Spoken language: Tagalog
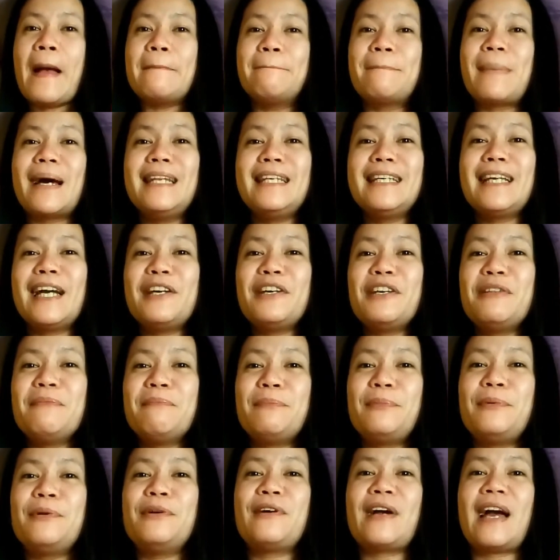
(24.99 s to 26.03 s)
Bali ngayon
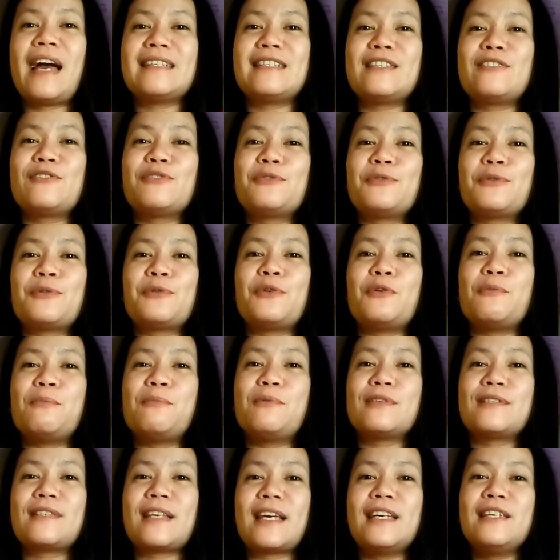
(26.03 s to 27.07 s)
po guys, tuturo ko po
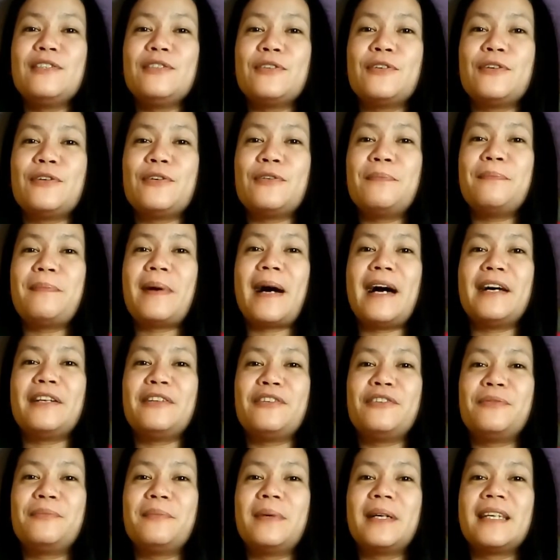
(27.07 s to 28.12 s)
sa inyo kung paano
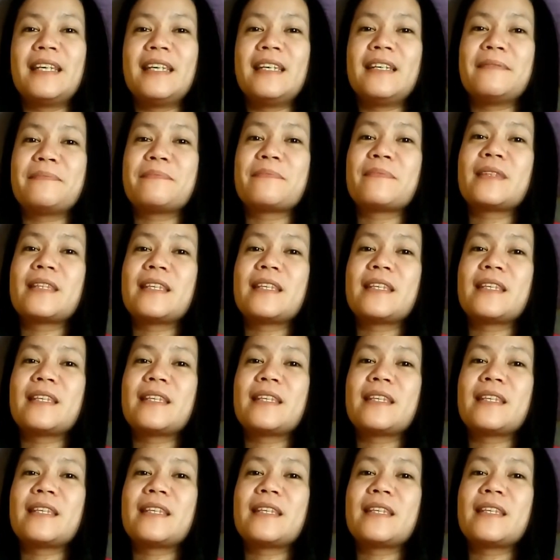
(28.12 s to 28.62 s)
maging